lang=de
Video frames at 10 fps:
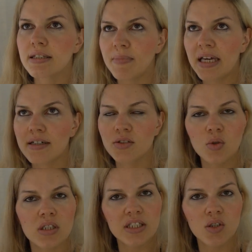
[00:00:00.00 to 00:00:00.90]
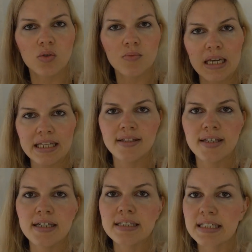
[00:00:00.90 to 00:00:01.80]
Mehr so in Richtung
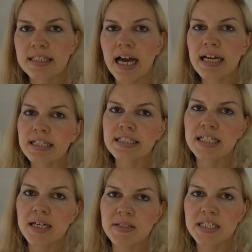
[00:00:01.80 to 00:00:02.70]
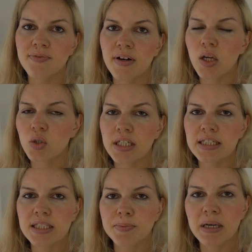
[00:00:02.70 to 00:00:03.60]
Valencia. Ist jetzt kein riesiger Wasserfall, auch nicht
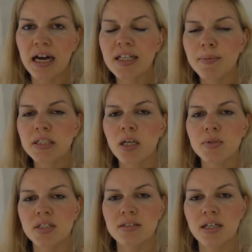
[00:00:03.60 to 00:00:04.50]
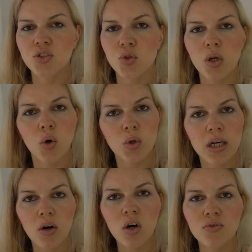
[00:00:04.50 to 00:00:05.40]
riesig bekannt, aber ich glaube, es ist ein ganz schöner,
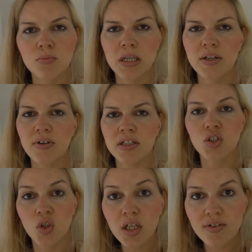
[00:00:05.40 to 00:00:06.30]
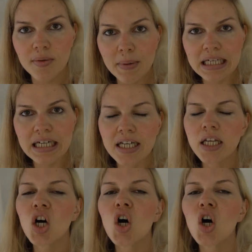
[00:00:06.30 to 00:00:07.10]
ruhiger Ort, wo man einfach den Sonntag verbringen kann.